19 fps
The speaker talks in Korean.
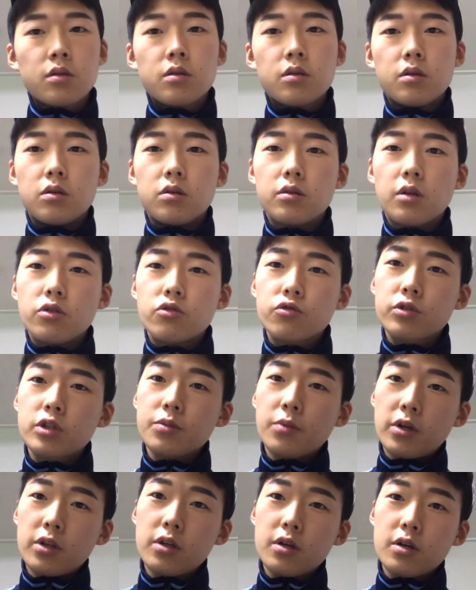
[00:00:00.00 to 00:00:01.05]
어, 나 축제
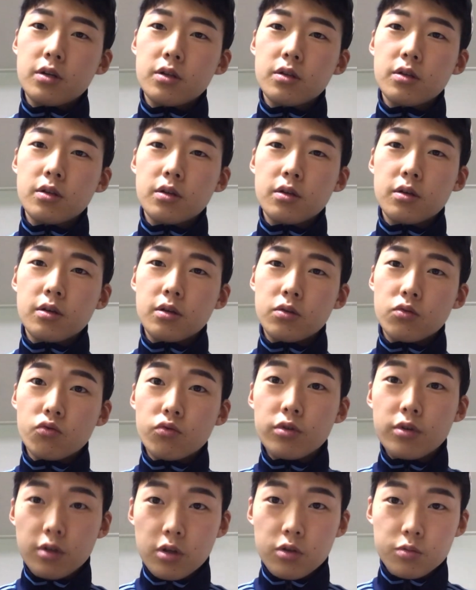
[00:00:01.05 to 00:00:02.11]
많이 가는데
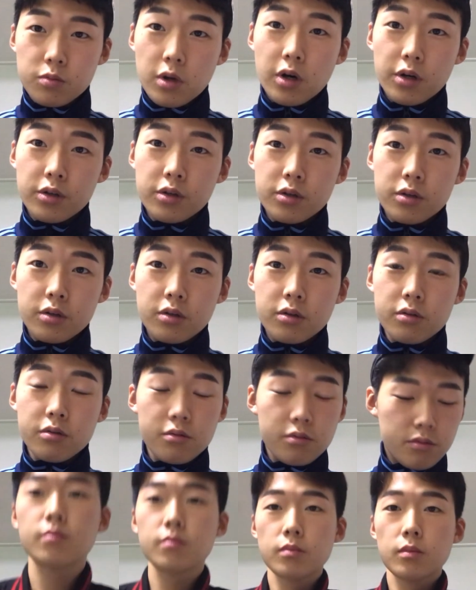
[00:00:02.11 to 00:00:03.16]
눈길이 좀 가네.
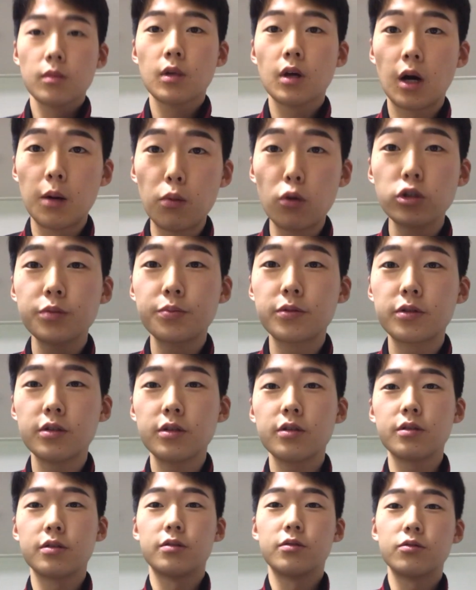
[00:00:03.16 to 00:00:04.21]
가보고
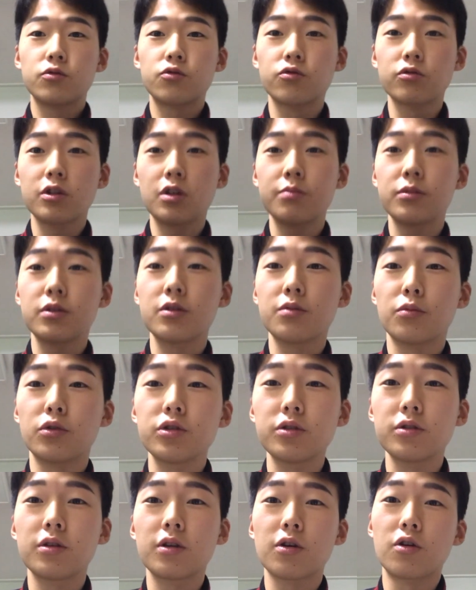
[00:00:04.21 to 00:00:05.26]
싶지? 중남미에
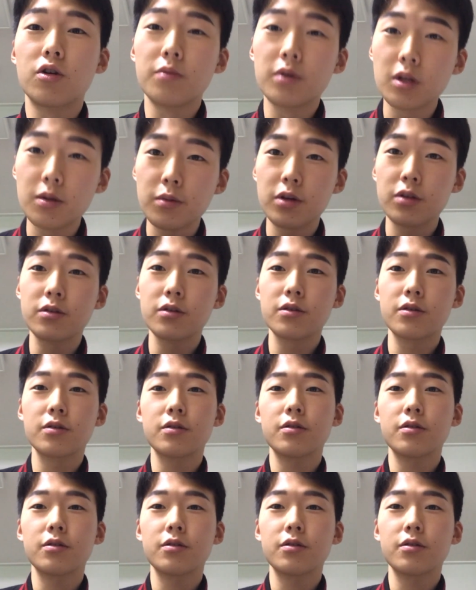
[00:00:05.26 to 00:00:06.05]
멋있는 데가 얼마나 많은데.